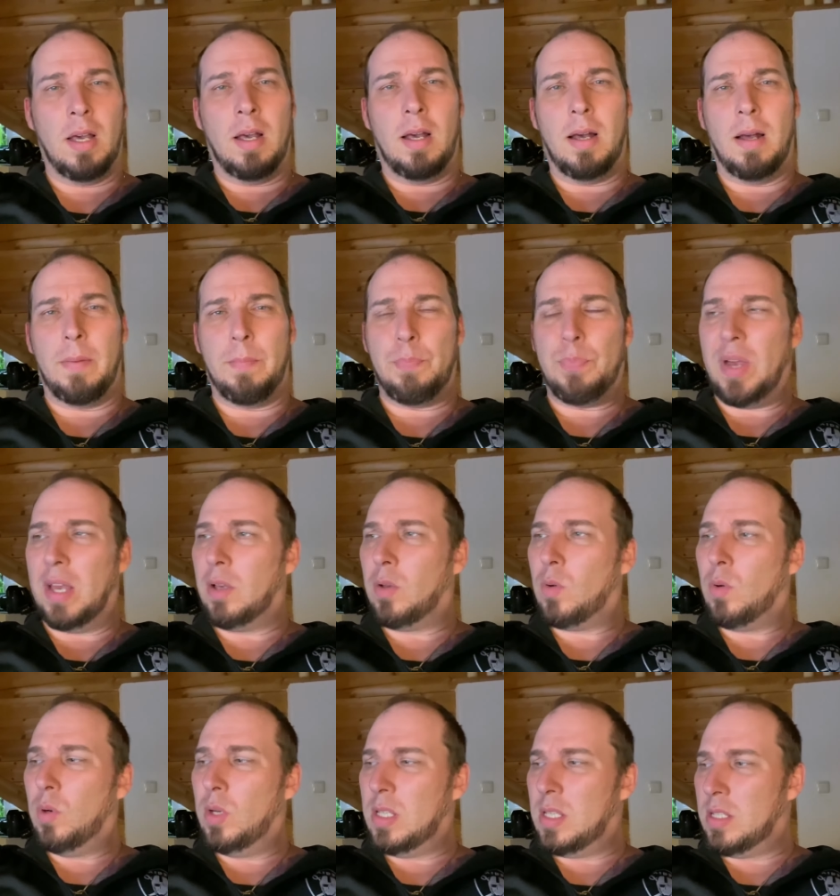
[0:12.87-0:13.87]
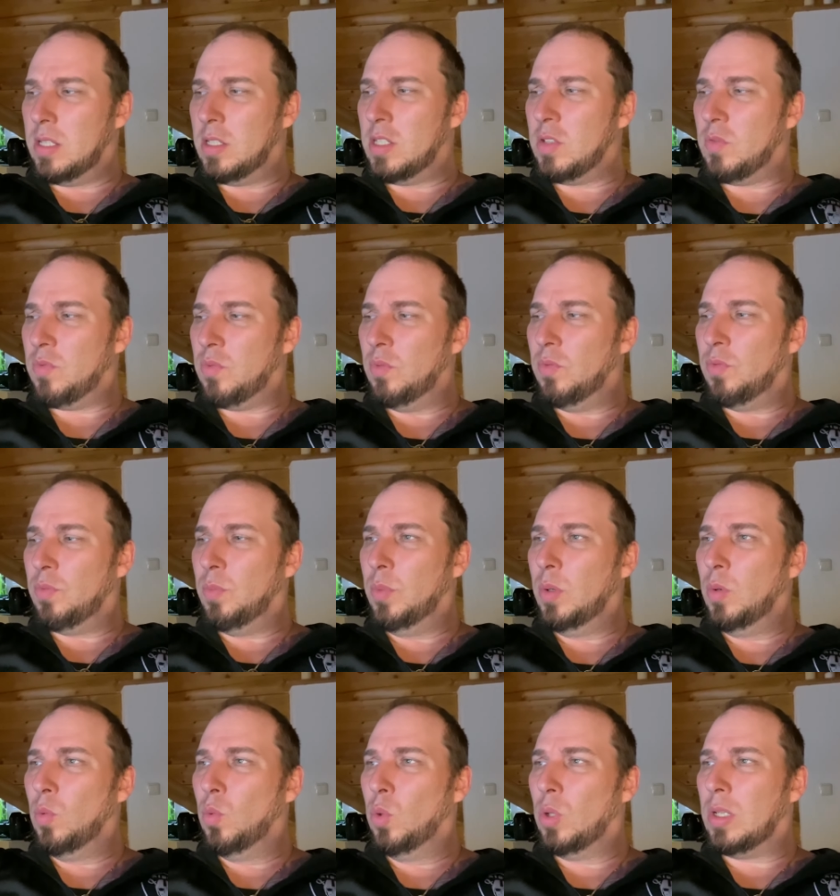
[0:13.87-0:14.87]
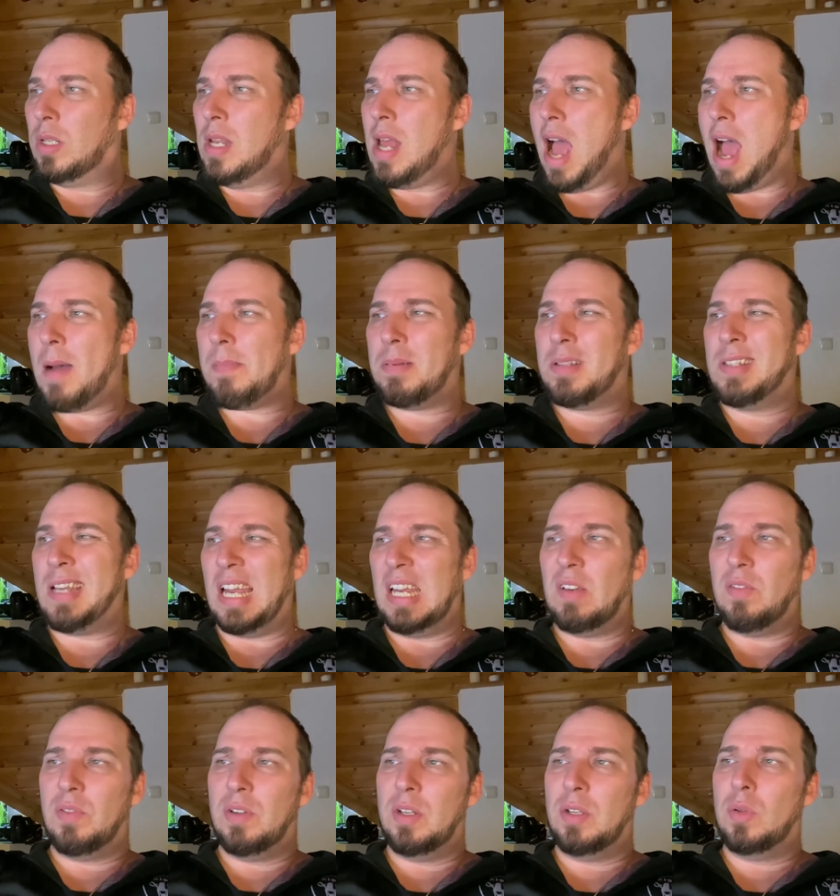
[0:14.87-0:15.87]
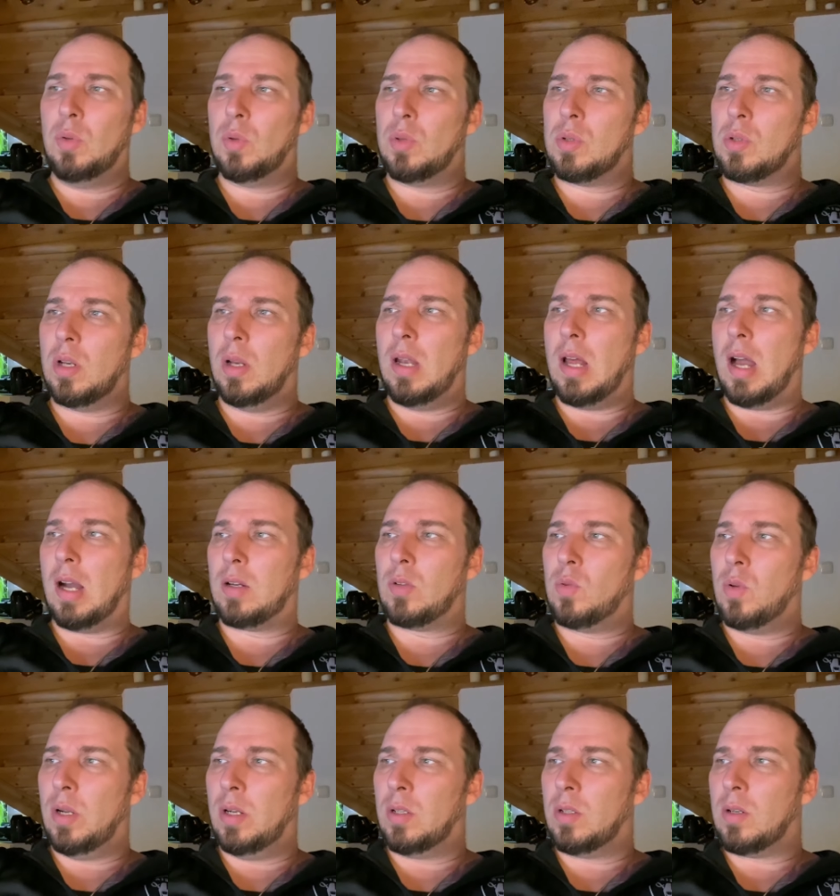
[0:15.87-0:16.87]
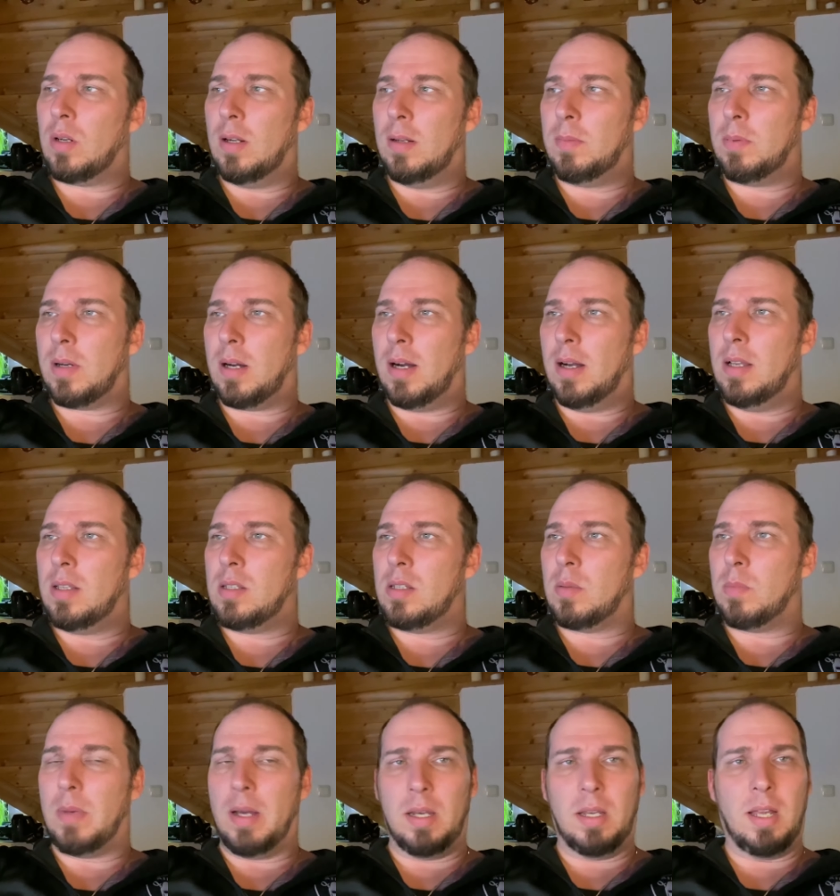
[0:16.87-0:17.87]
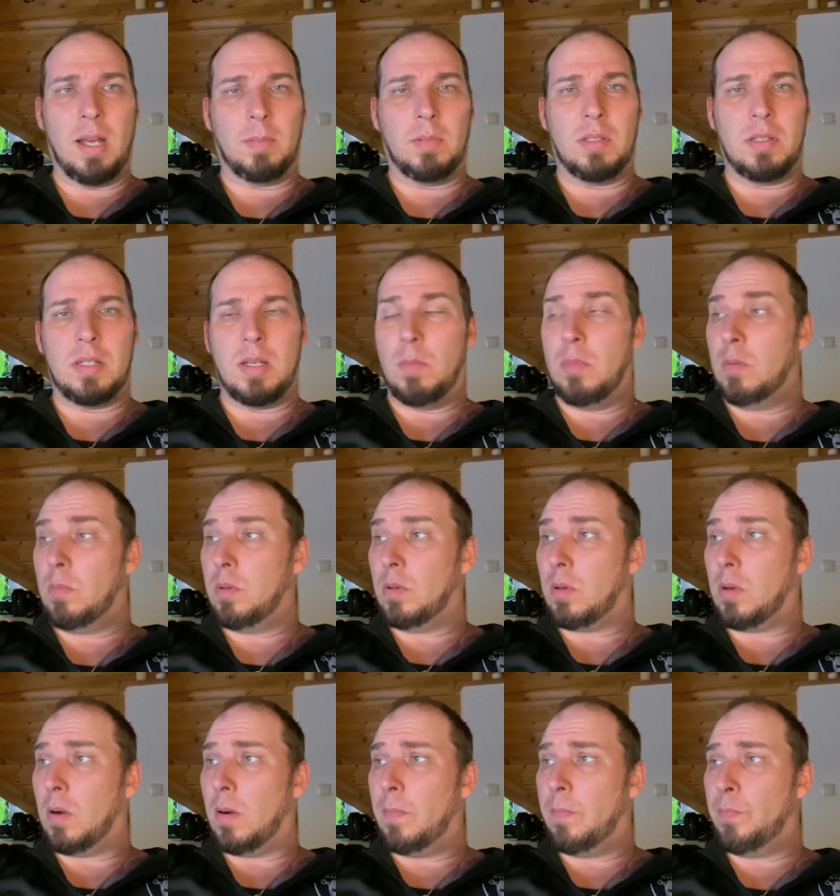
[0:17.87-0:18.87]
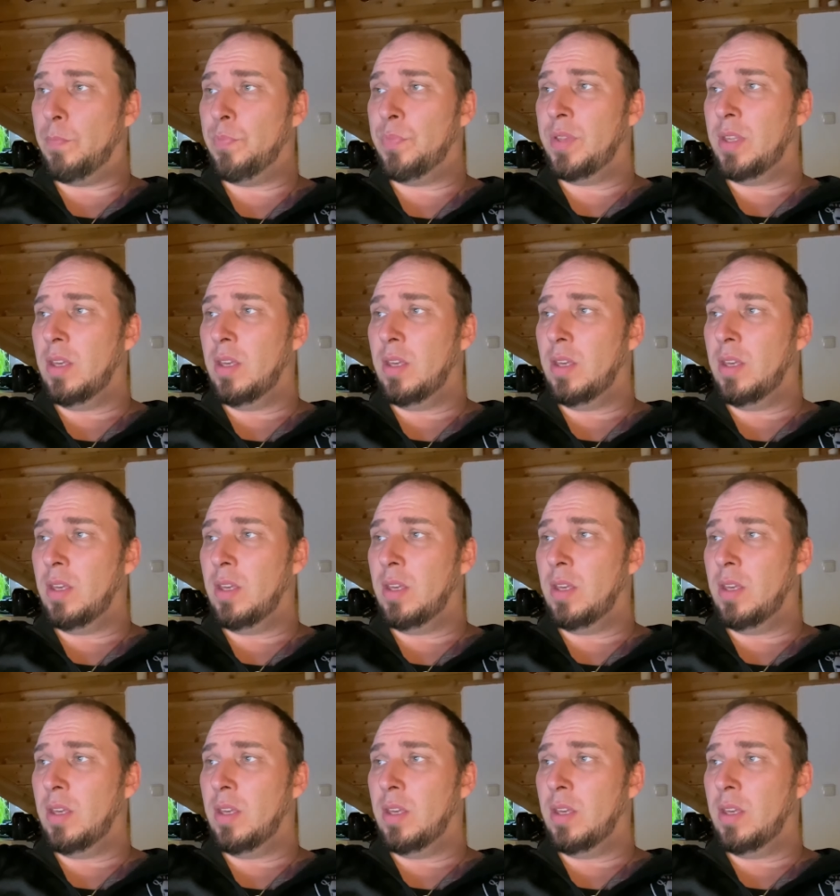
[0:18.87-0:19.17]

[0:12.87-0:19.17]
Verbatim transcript: Ähm, ein kurzes 5 Minuten Update-Video zu den aktuellen Goldpreis. Ich meine, ihr habt es ja mitbekommen.